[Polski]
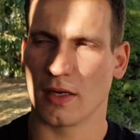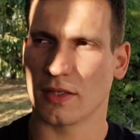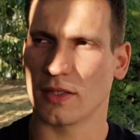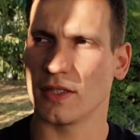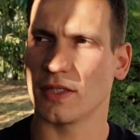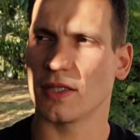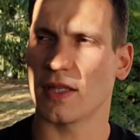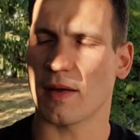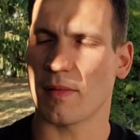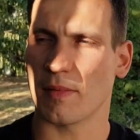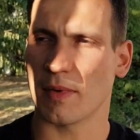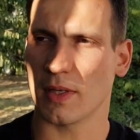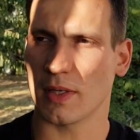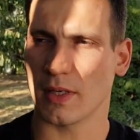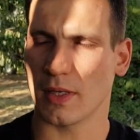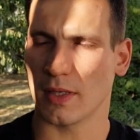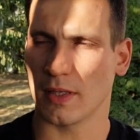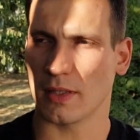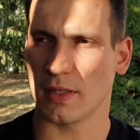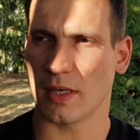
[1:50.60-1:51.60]
gdzieś tam
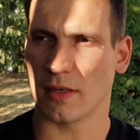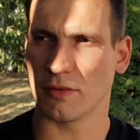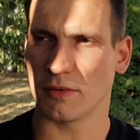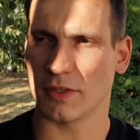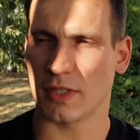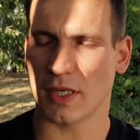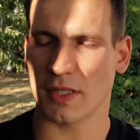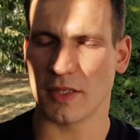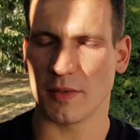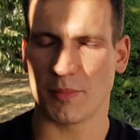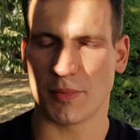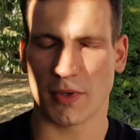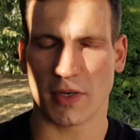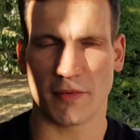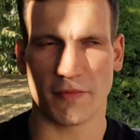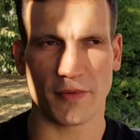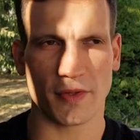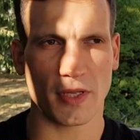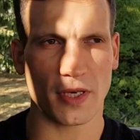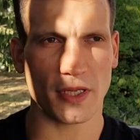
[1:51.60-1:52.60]
e, na lustracji pola
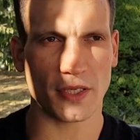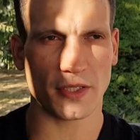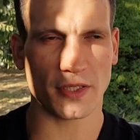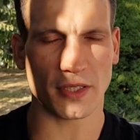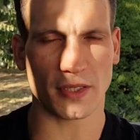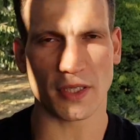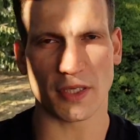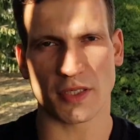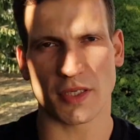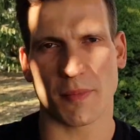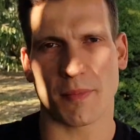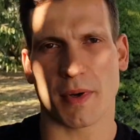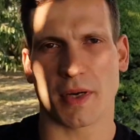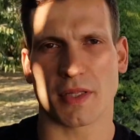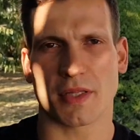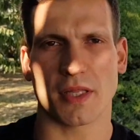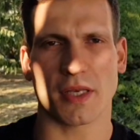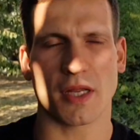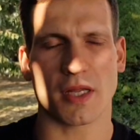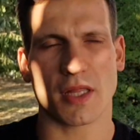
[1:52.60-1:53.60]
widzieliście ten rzepak
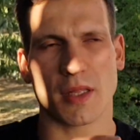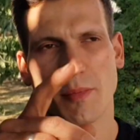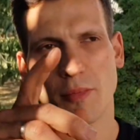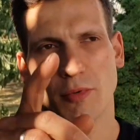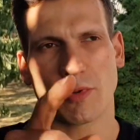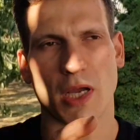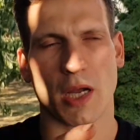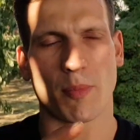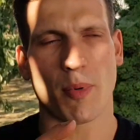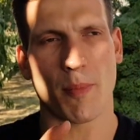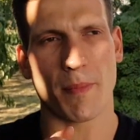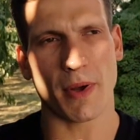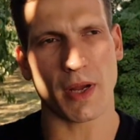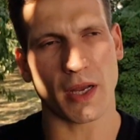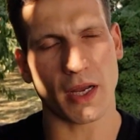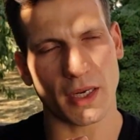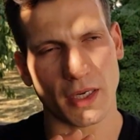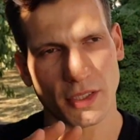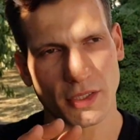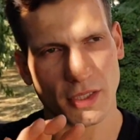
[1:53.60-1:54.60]
gdzie niegdzie był tak
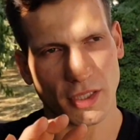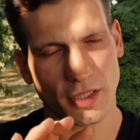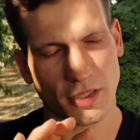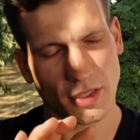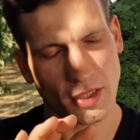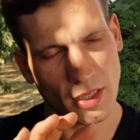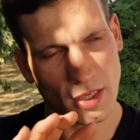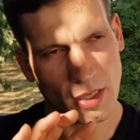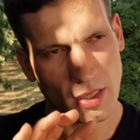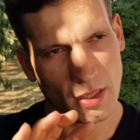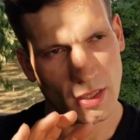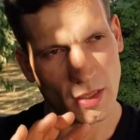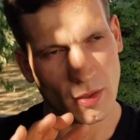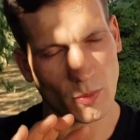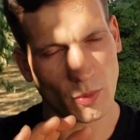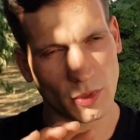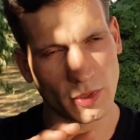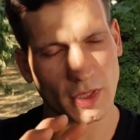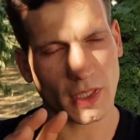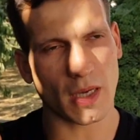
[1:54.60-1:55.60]
popękany, że aż
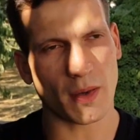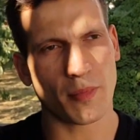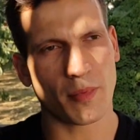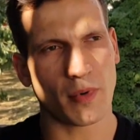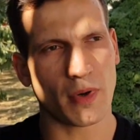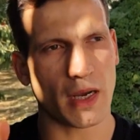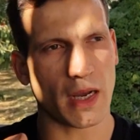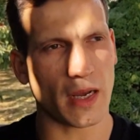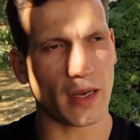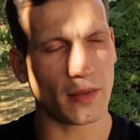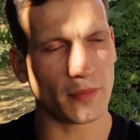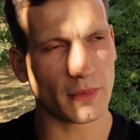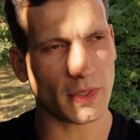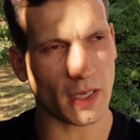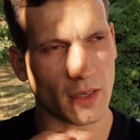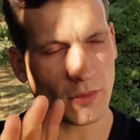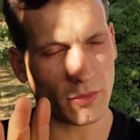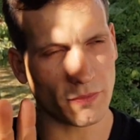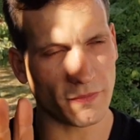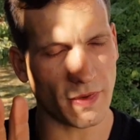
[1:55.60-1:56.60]
łodyga była
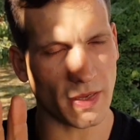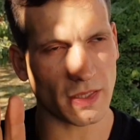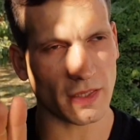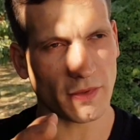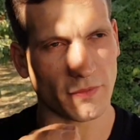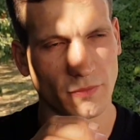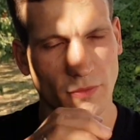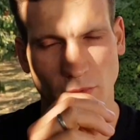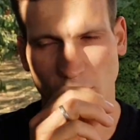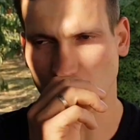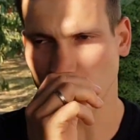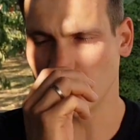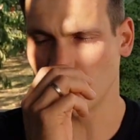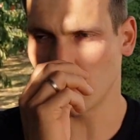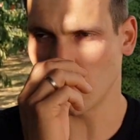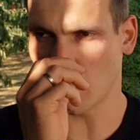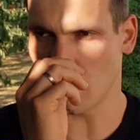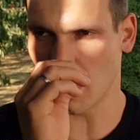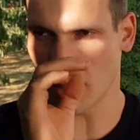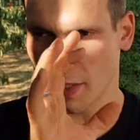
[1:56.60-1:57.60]
tak otwarta w drugą
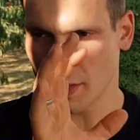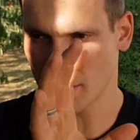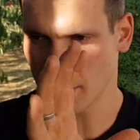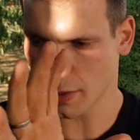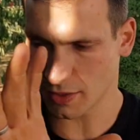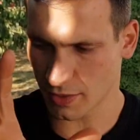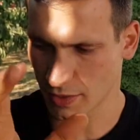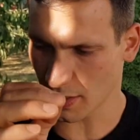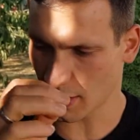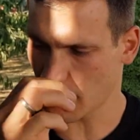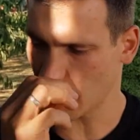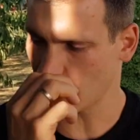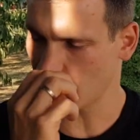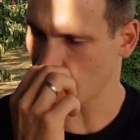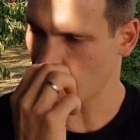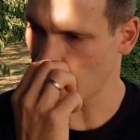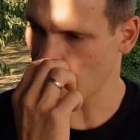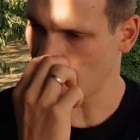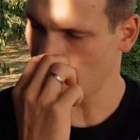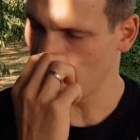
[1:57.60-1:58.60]
stronę, aż, aż takie,
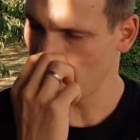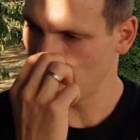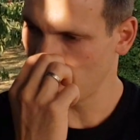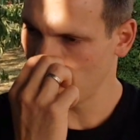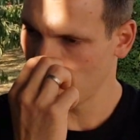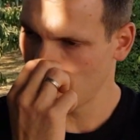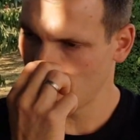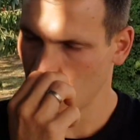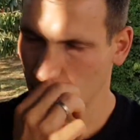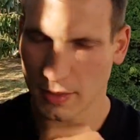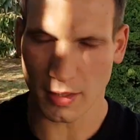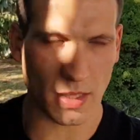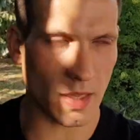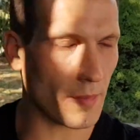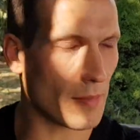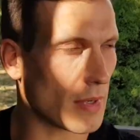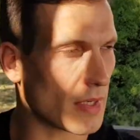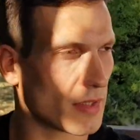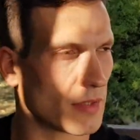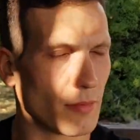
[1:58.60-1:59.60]
takie, takie
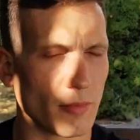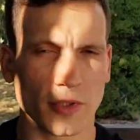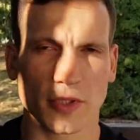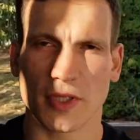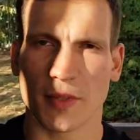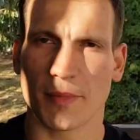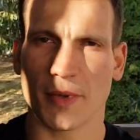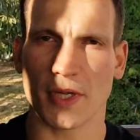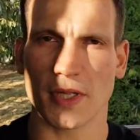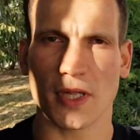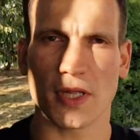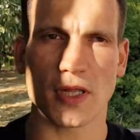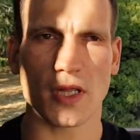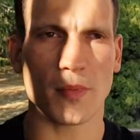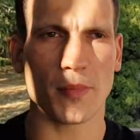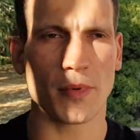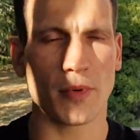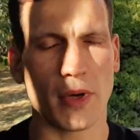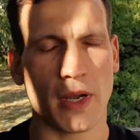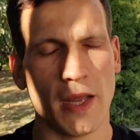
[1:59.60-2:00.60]
bardzo mocne pęknięcia
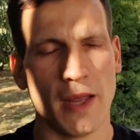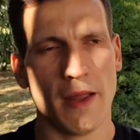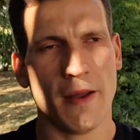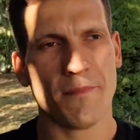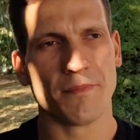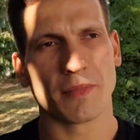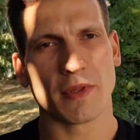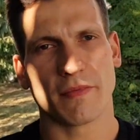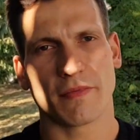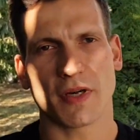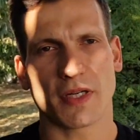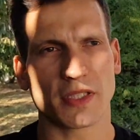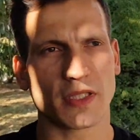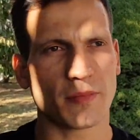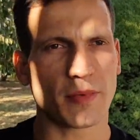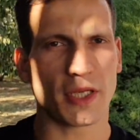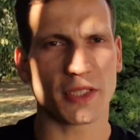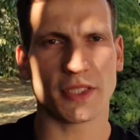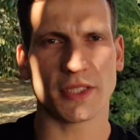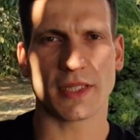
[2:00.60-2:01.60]
były. W
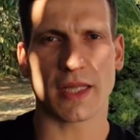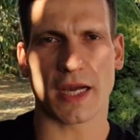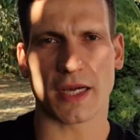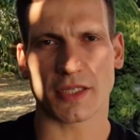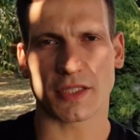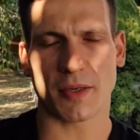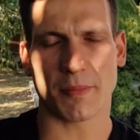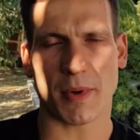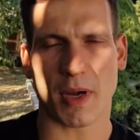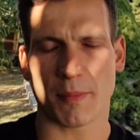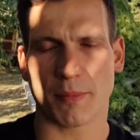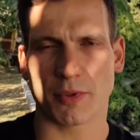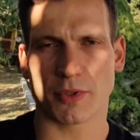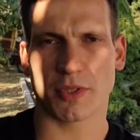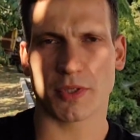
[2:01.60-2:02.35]
każdym razie tak, rzepak po